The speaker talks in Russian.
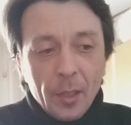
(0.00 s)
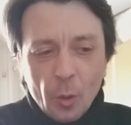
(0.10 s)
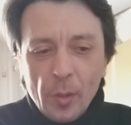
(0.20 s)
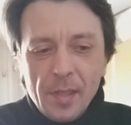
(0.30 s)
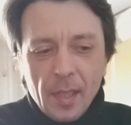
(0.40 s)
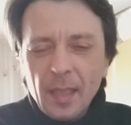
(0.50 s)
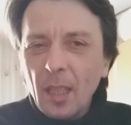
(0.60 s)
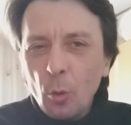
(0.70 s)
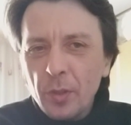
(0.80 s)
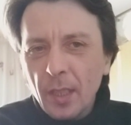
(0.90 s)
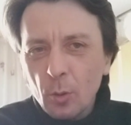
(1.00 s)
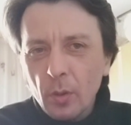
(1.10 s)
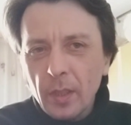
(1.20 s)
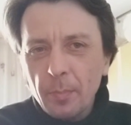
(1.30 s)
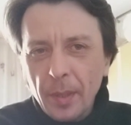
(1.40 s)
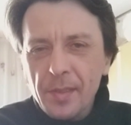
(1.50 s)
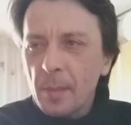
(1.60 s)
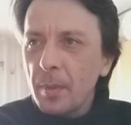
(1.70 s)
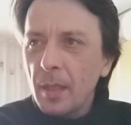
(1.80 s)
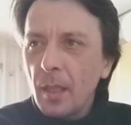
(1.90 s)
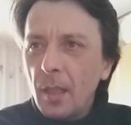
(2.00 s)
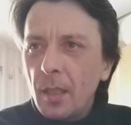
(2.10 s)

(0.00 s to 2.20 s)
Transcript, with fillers: То есть это люди, которые, в принципе,